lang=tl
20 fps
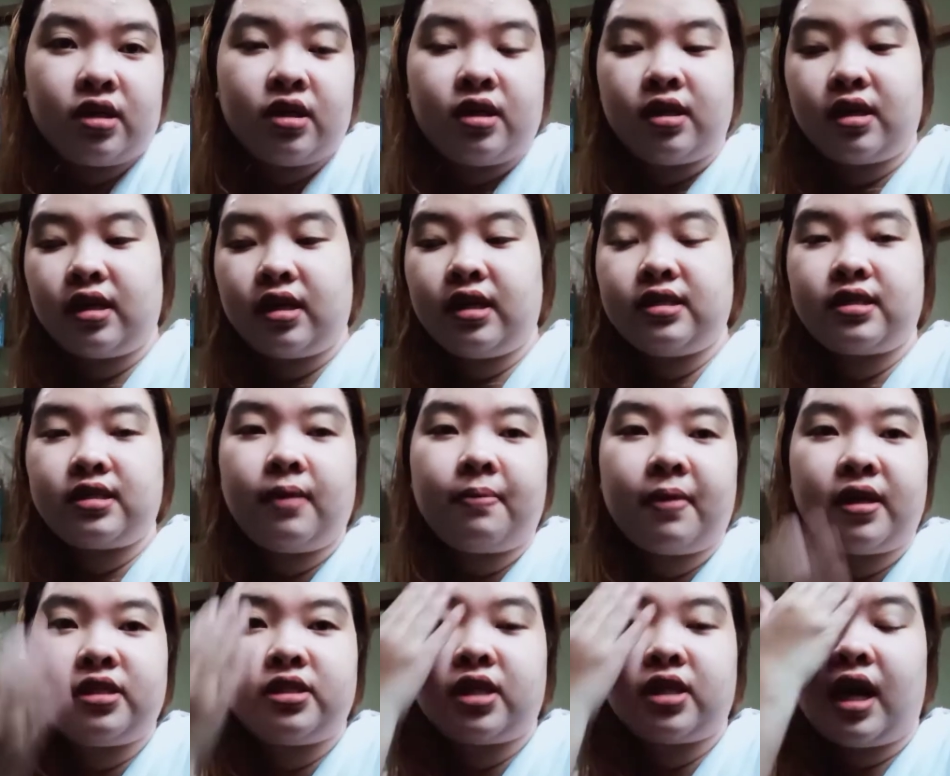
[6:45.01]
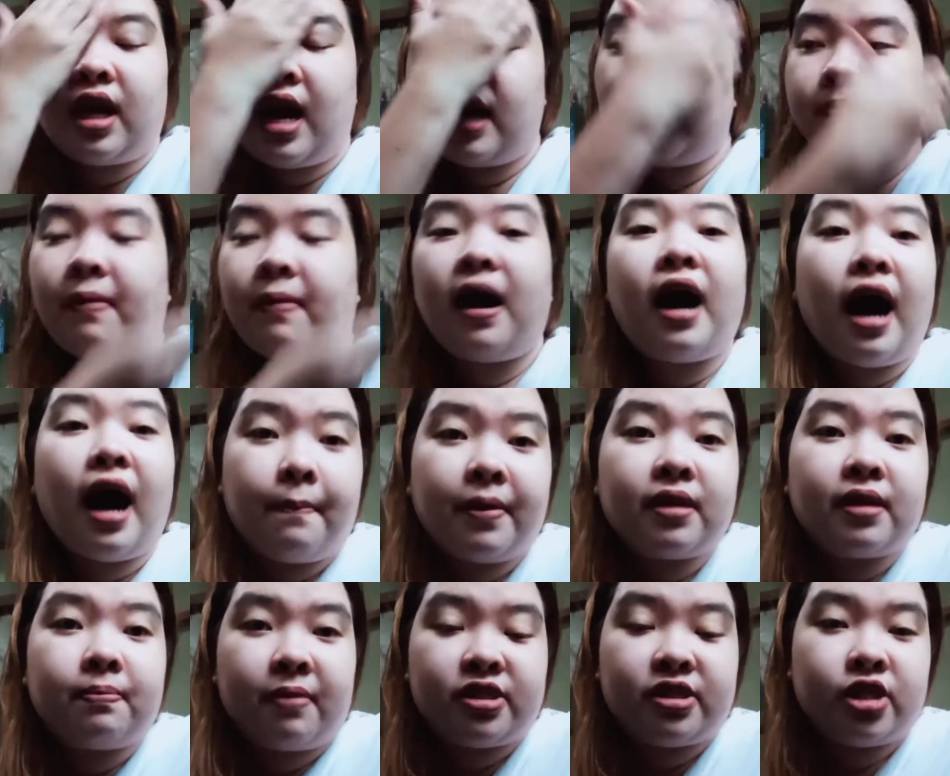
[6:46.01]
nag stay pa rin siya kahit pang-apat
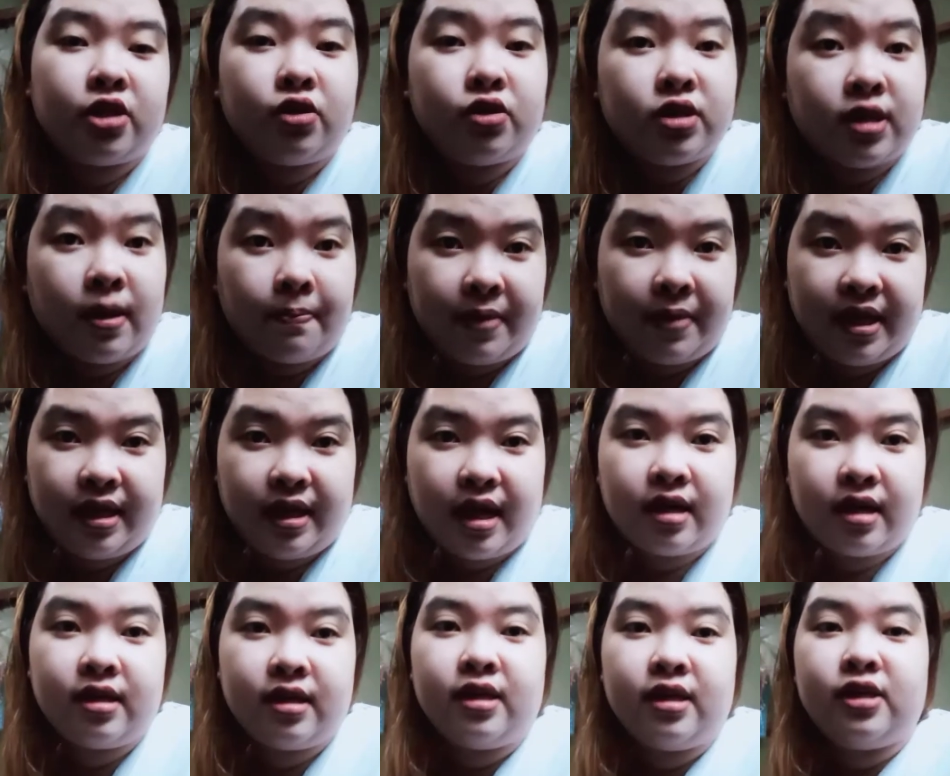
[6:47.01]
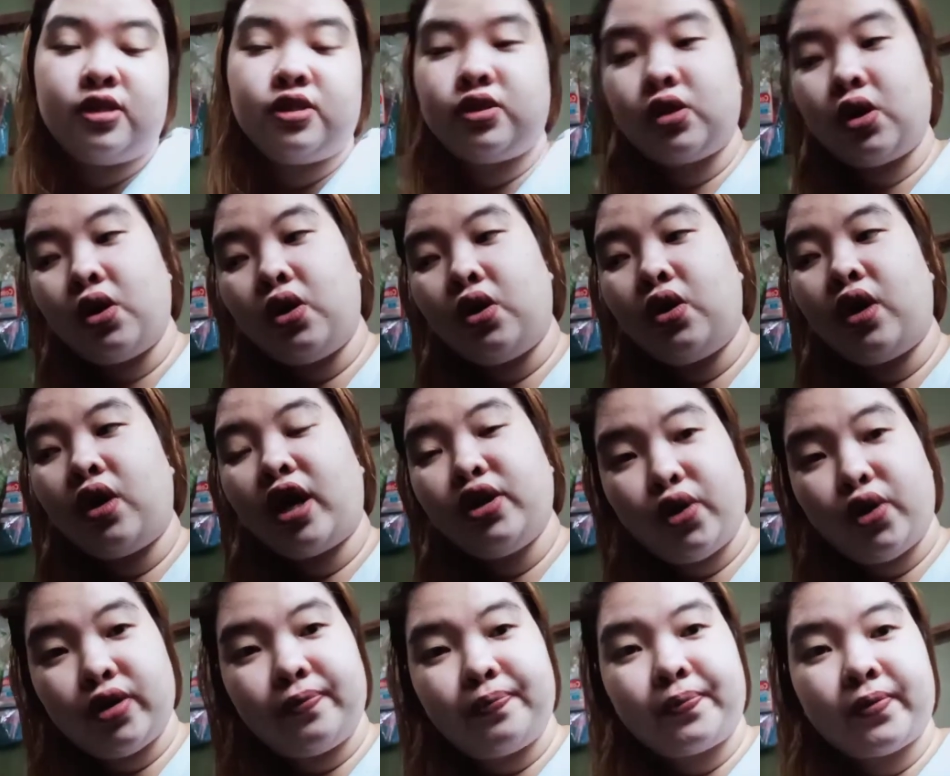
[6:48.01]
pa siya dun sa pila. So,
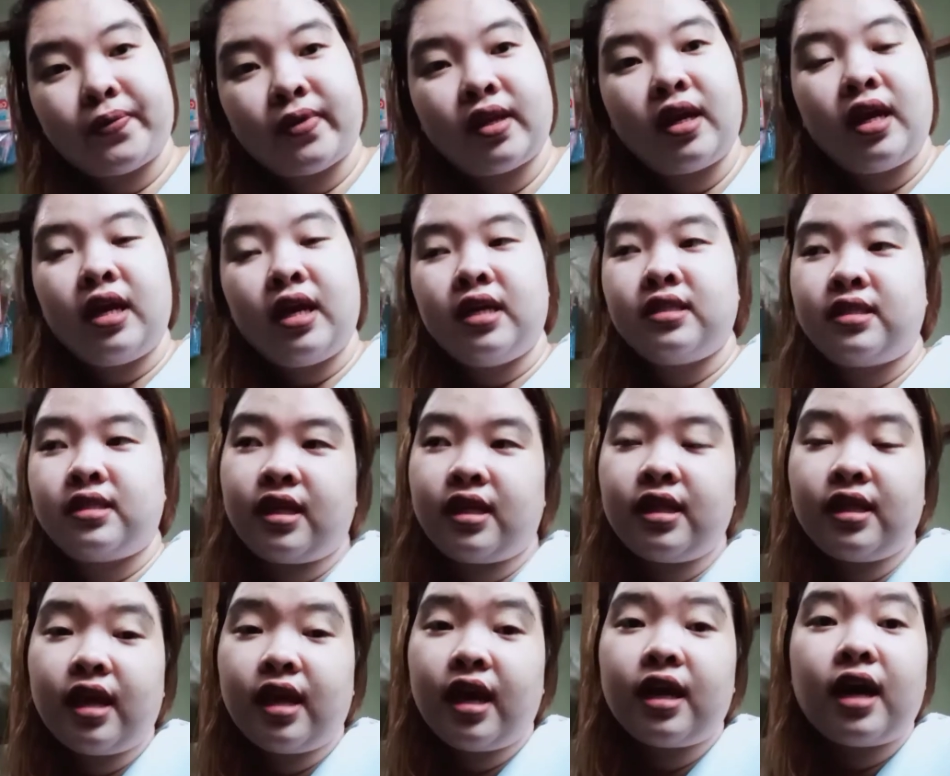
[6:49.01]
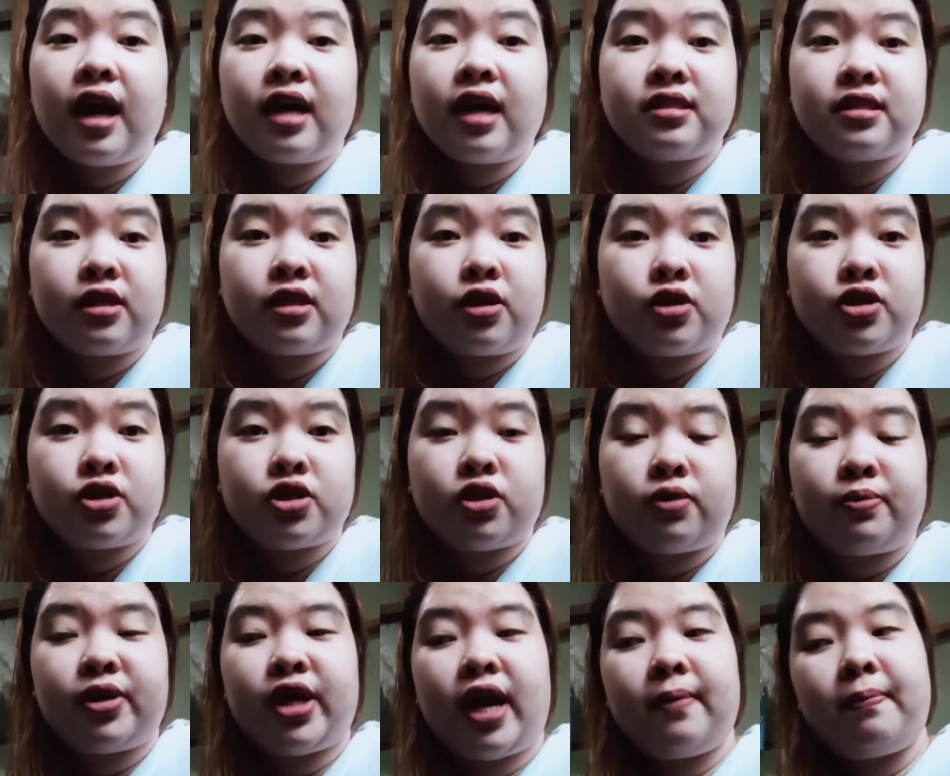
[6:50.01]
ayun. Si tindera at si
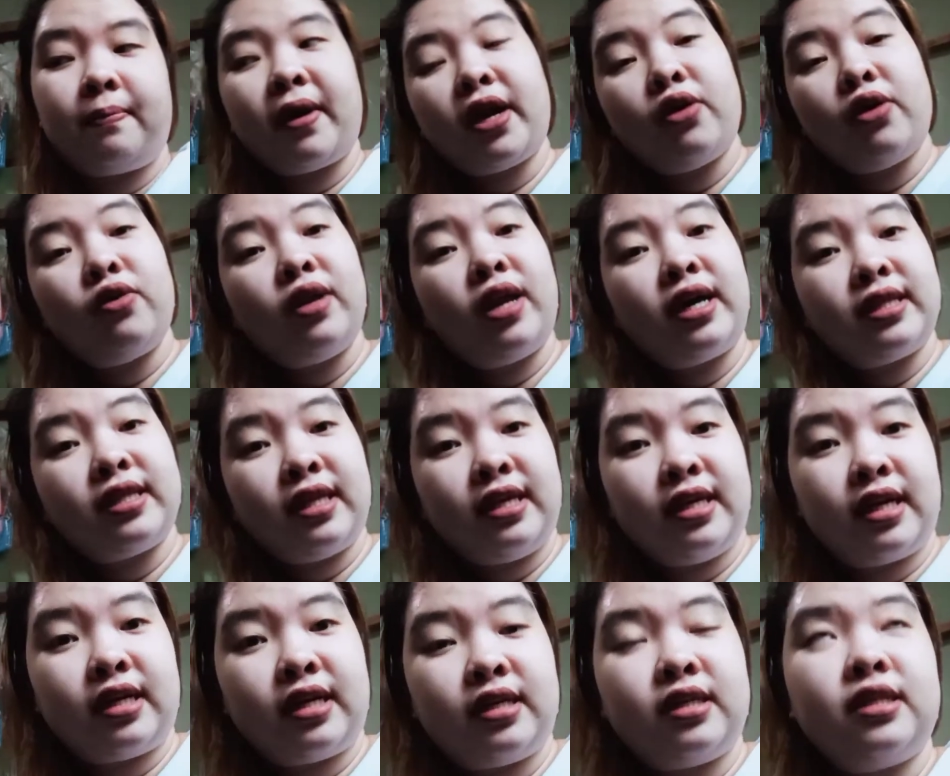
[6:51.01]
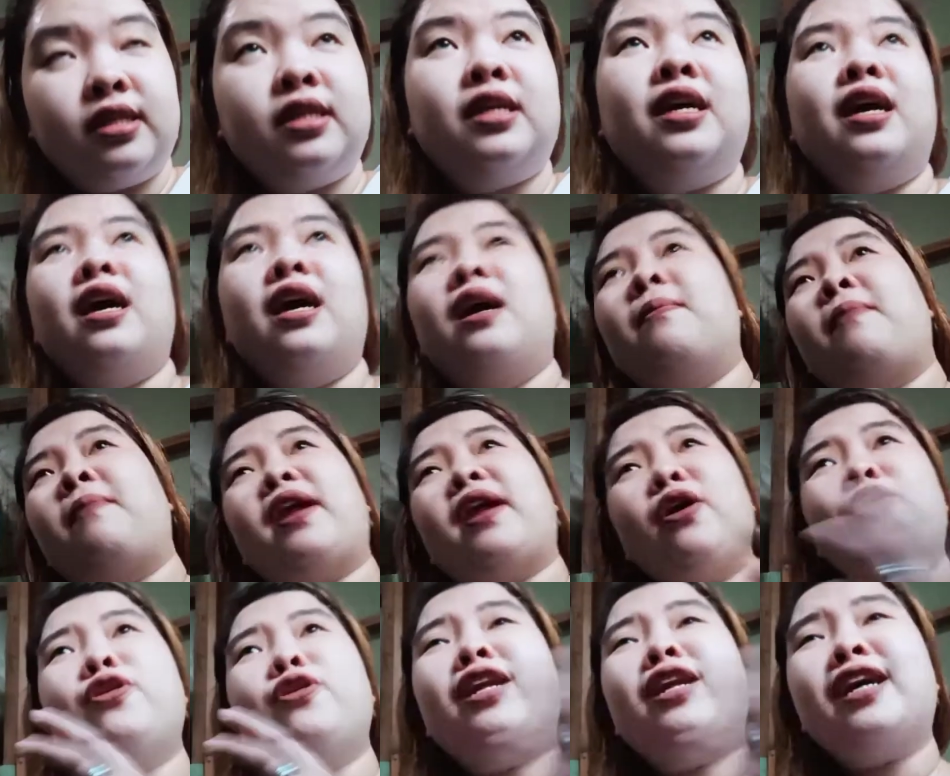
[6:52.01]
customer ay pareho lang din yung
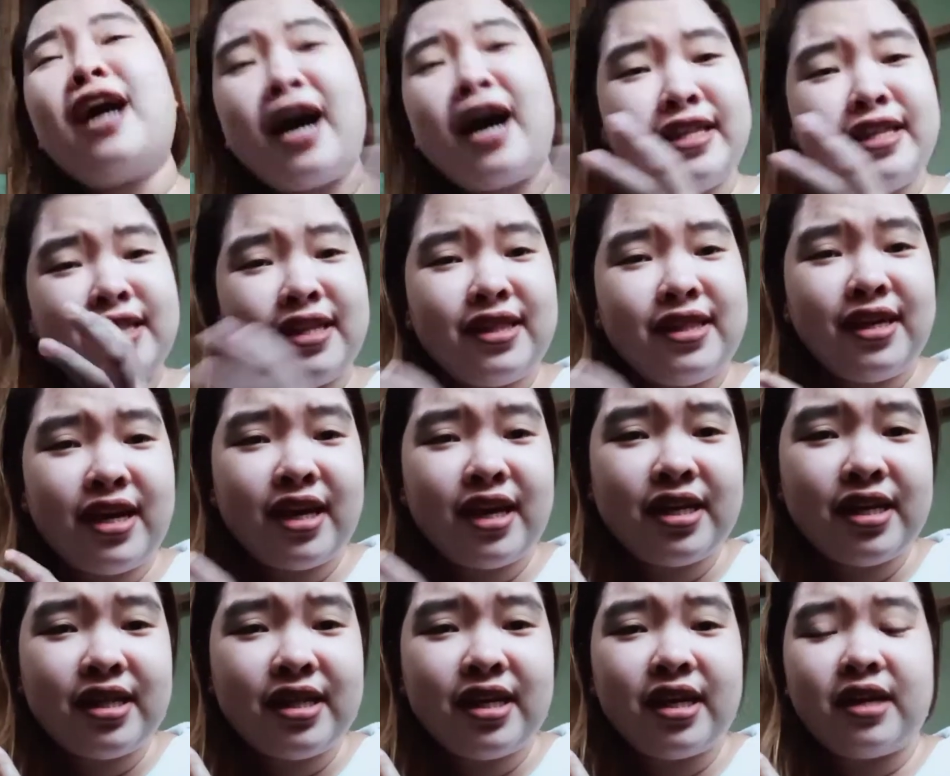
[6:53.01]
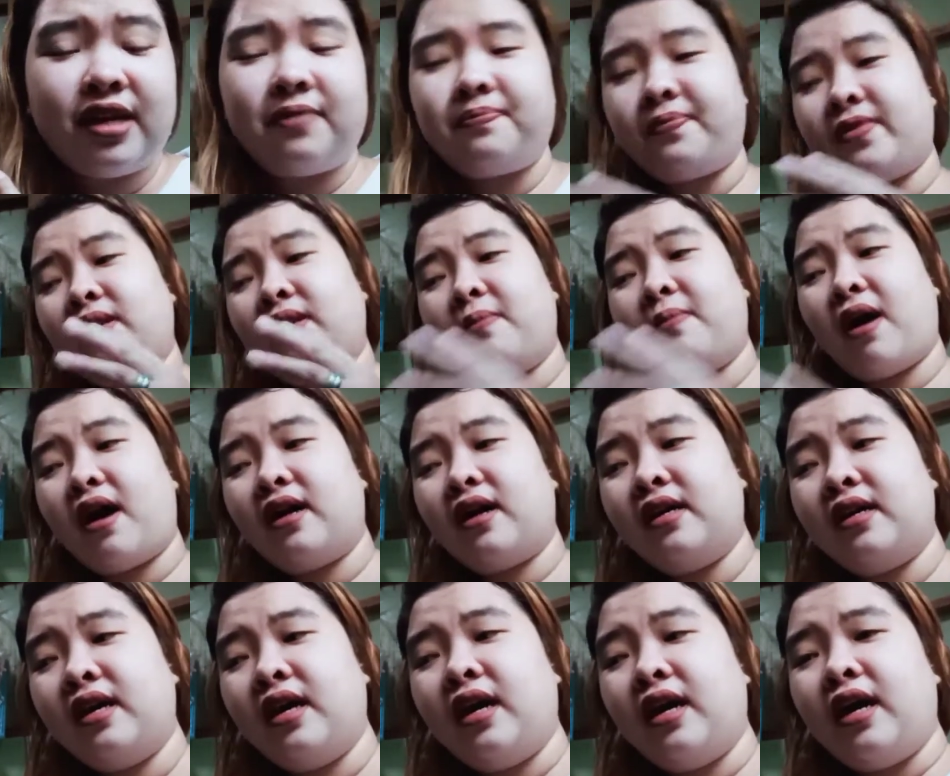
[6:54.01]
pareho nagkakaintindihan yan eh, 'di ba?
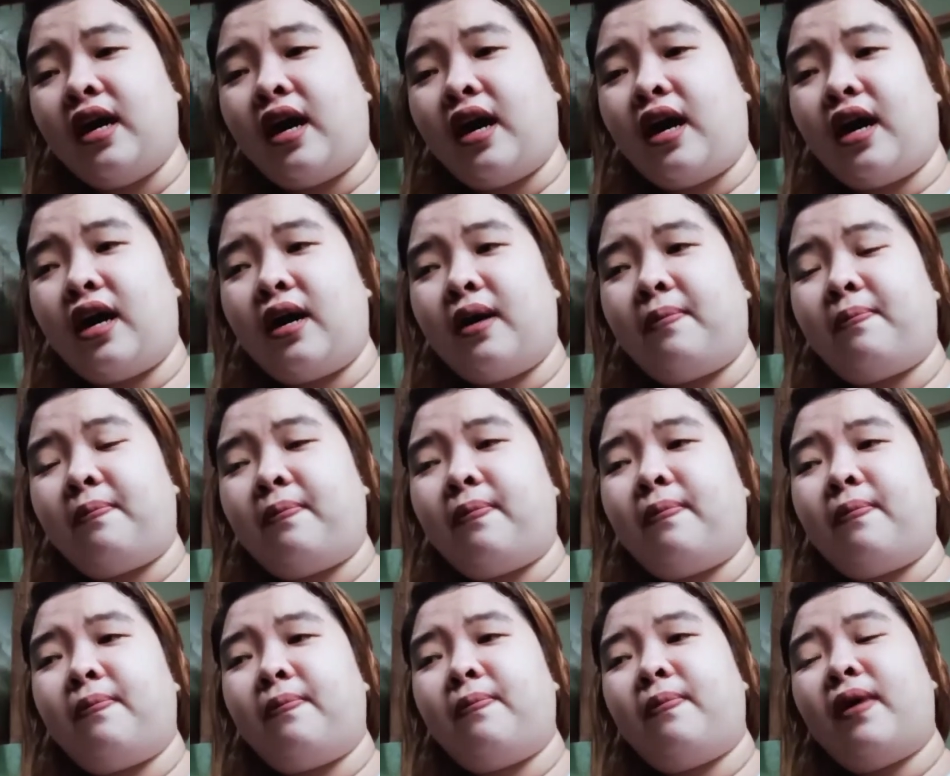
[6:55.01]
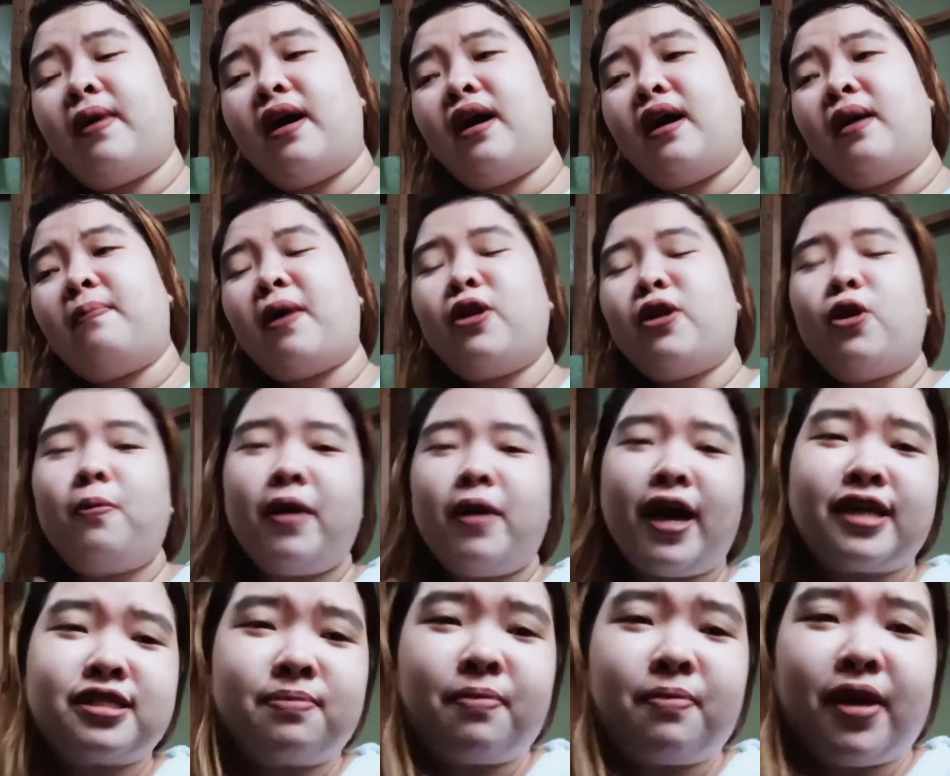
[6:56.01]
Uh, pa, paano ko ba
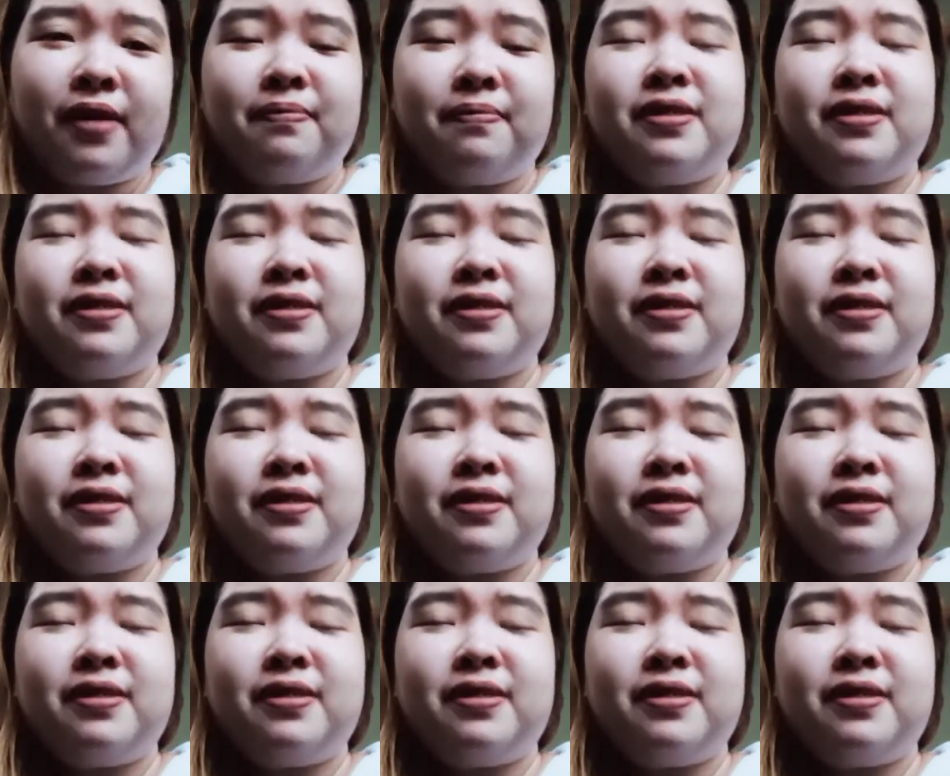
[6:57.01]
explain?